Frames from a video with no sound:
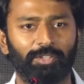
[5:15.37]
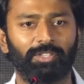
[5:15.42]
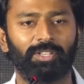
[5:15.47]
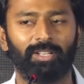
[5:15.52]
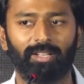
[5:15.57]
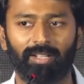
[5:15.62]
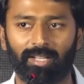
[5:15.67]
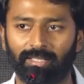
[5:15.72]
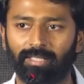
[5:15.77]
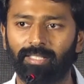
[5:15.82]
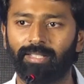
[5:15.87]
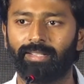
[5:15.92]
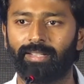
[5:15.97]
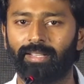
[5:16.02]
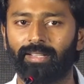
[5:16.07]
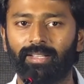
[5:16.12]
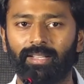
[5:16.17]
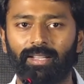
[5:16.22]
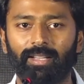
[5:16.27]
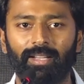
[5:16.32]
விஷயங்கள்
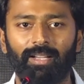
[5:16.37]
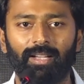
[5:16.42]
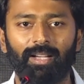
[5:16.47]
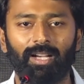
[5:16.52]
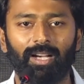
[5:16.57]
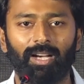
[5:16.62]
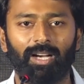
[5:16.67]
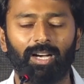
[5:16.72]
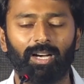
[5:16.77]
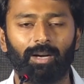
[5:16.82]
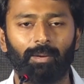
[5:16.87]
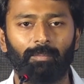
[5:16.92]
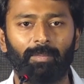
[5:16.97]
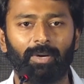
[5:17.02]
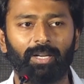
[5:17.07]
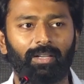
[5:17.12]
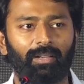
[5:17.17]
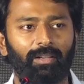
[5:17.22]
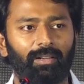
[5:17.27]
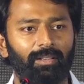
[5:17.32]
கற்றுக்கிட்டேன்
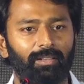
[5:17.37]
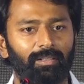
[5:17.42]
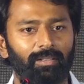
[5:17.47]
பட்